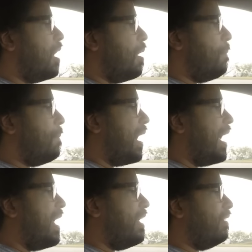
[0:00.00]

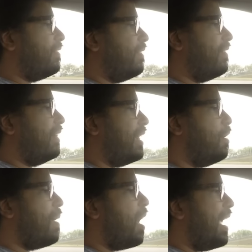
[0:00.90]
Mas você tem
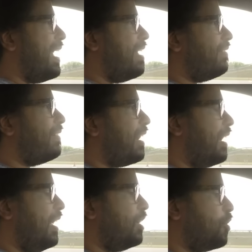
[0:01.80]
uma
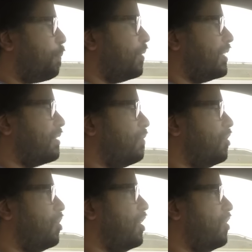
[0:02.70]
excelente posição
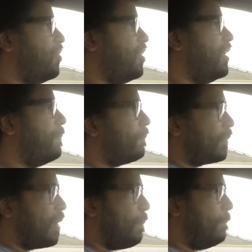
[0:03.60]
de dirigir,
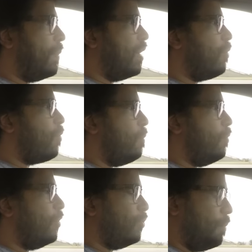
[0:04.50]
banco
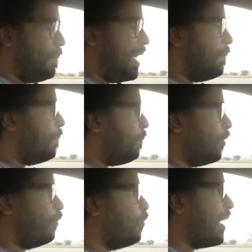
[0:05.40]
muito bem
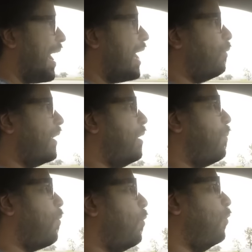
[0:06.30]
posicionado aqui
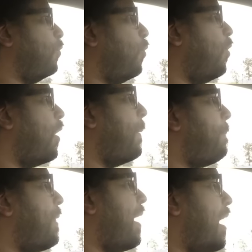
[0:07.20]
para o condutor,
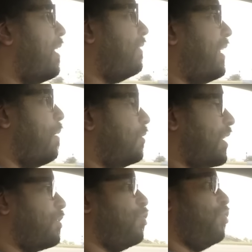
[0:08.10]
temos
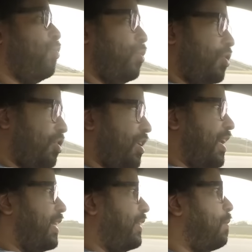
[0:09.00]
ajuste,
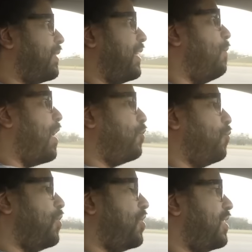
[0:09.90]
né? Temos aqui o
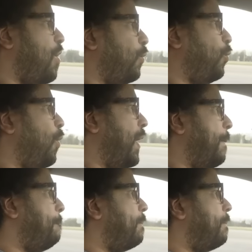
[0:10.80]
ajuste de altura